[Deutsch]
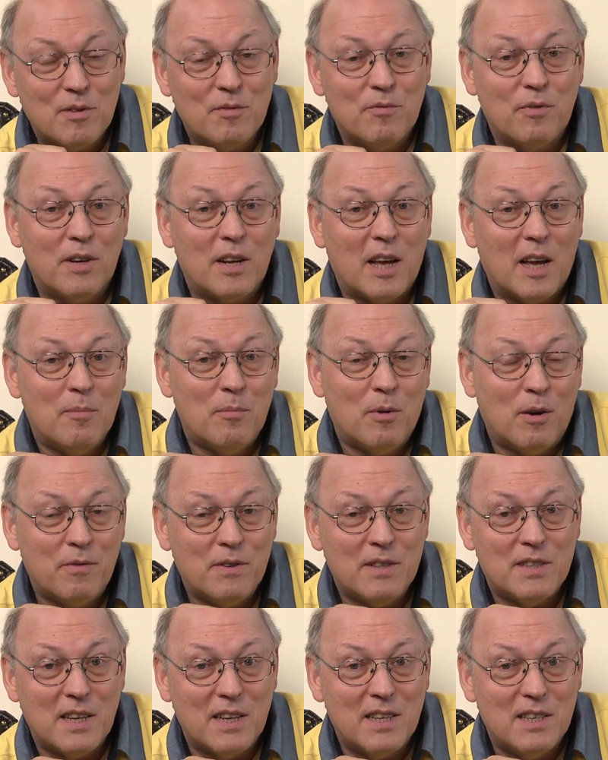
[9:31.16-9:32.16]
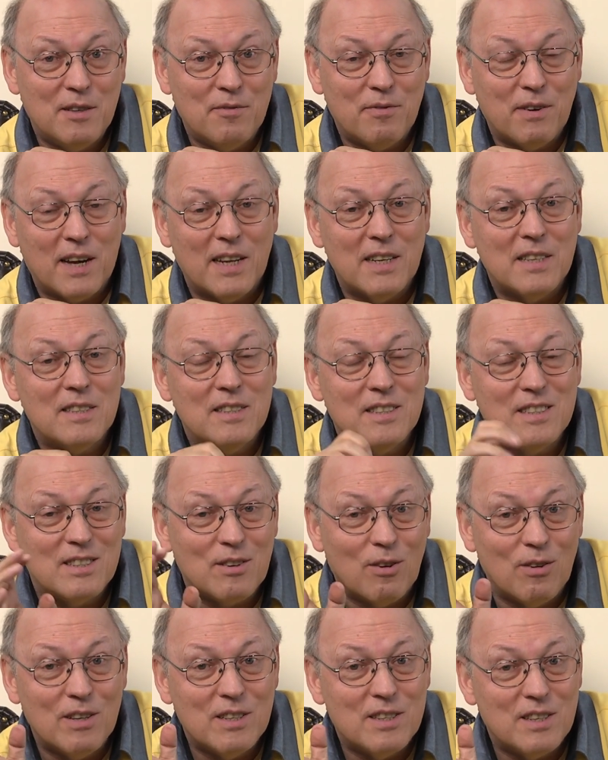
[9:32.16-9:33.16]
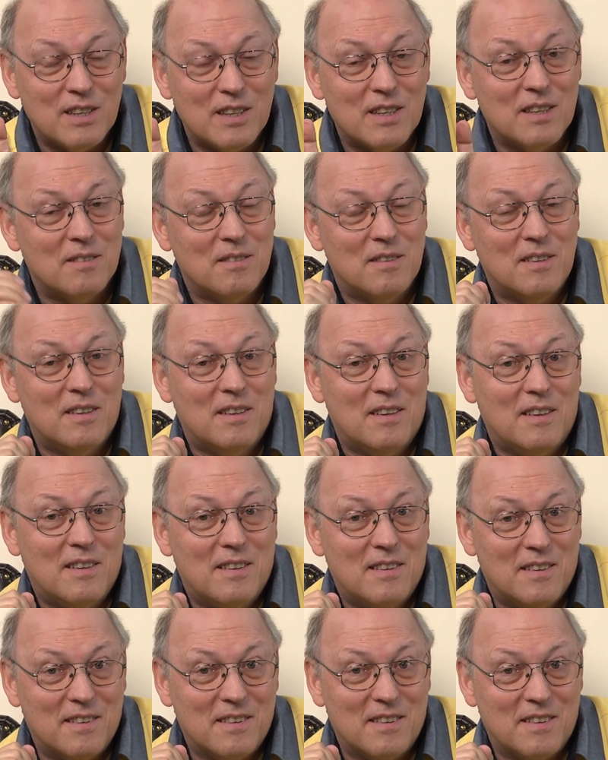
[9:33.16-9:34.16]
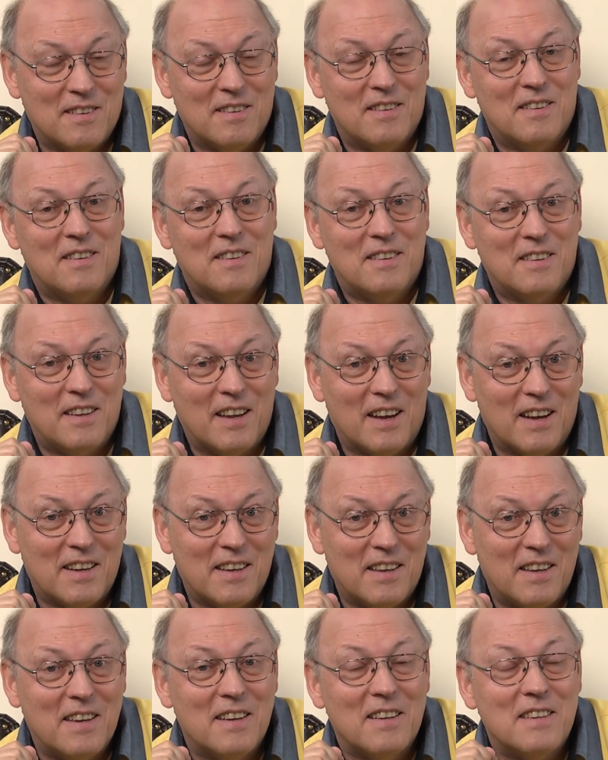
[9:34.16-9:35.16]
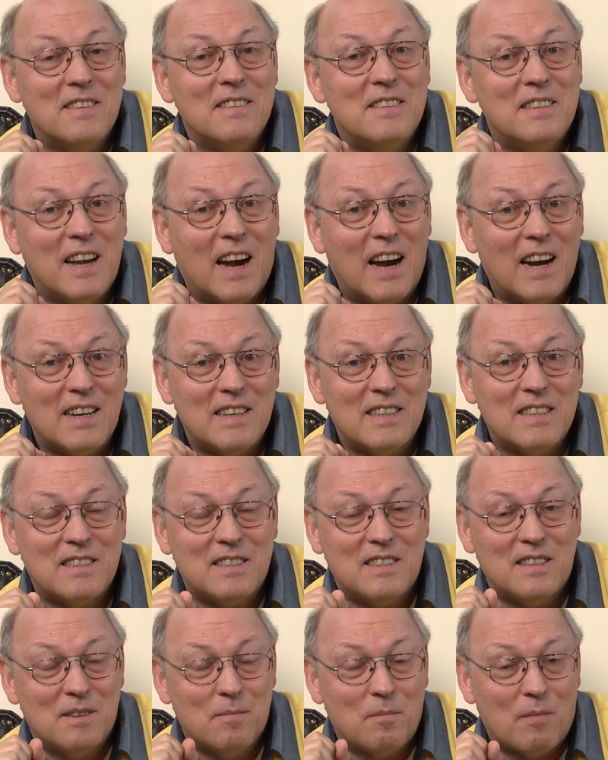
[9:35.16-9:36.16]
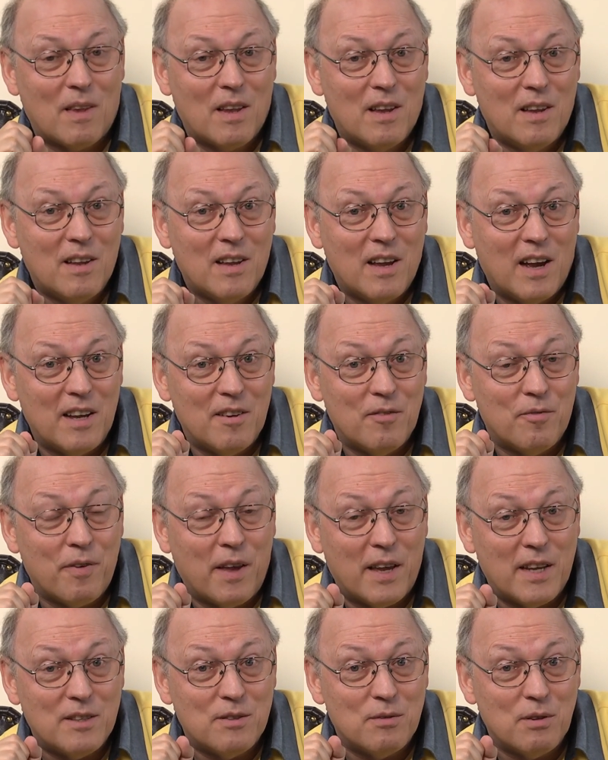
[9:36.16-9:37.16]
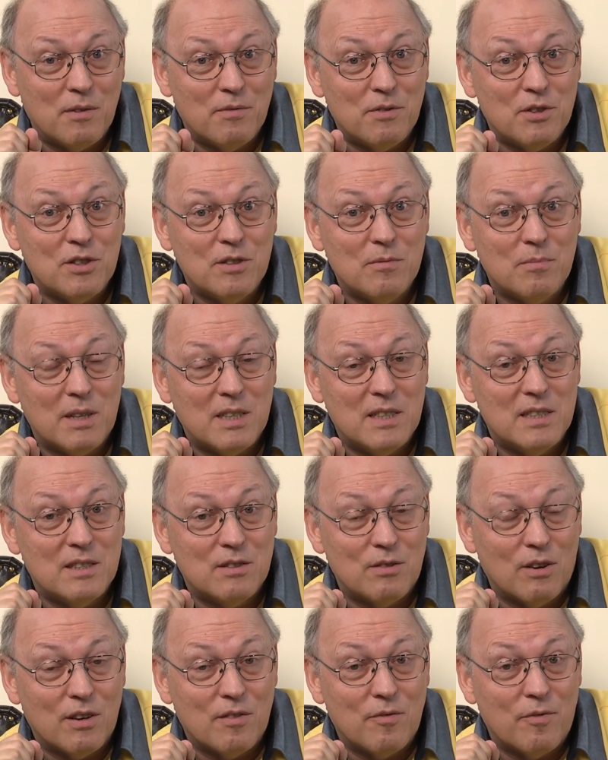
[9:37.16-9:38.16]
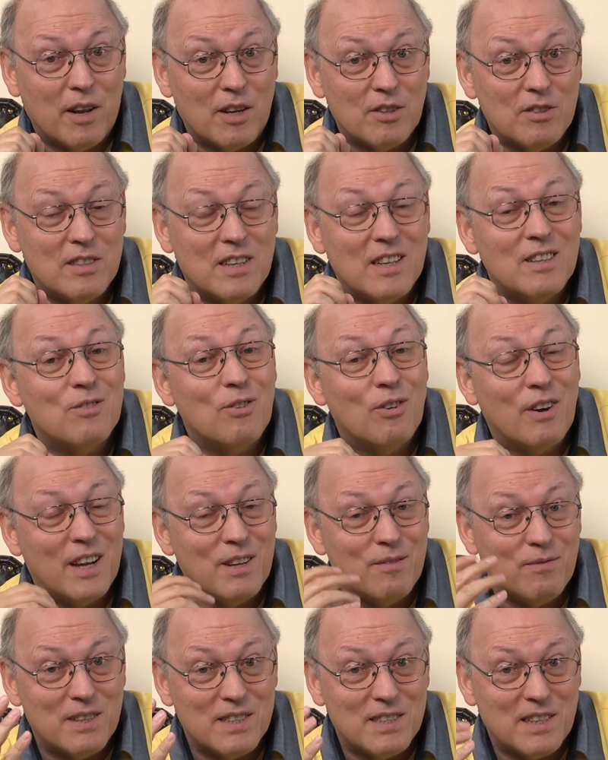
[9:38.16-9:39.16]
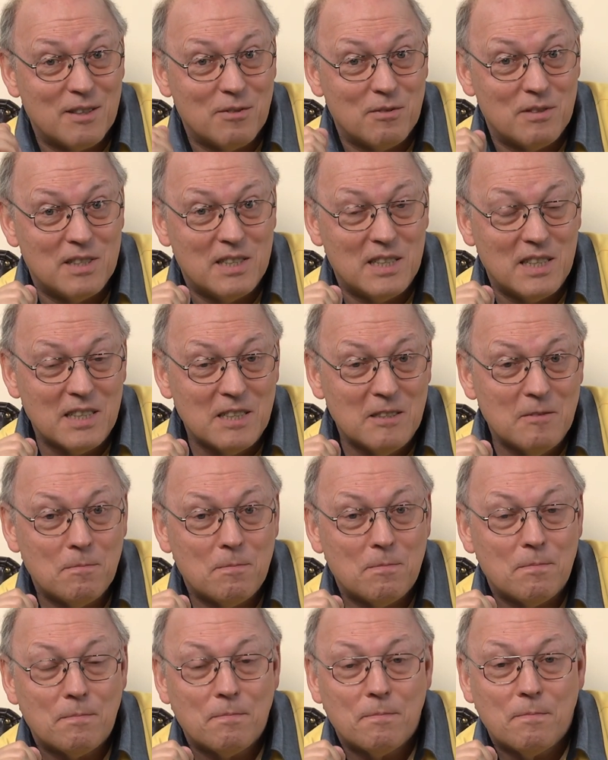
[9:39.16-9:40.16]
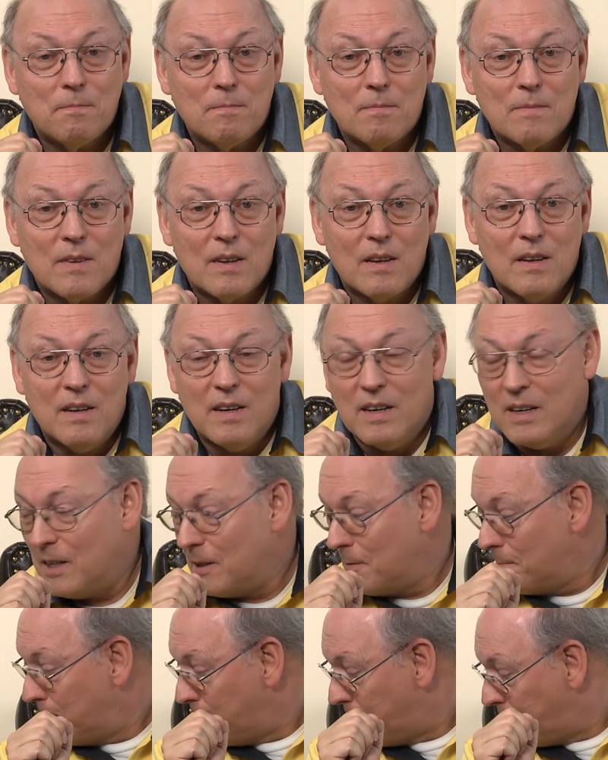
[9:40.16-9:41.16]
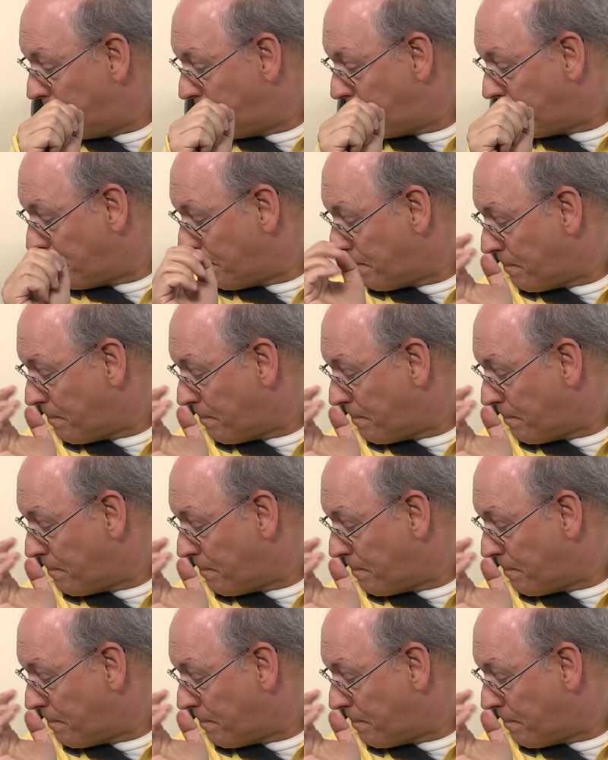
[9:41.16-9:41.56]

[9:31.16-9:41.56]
von einem offiziellen Lieferanten sollte äh, ja hier die Angst, einen Fake zu erwischen bei diesen teuren Flaschen, dann doch etwas reduzieren. Ähm,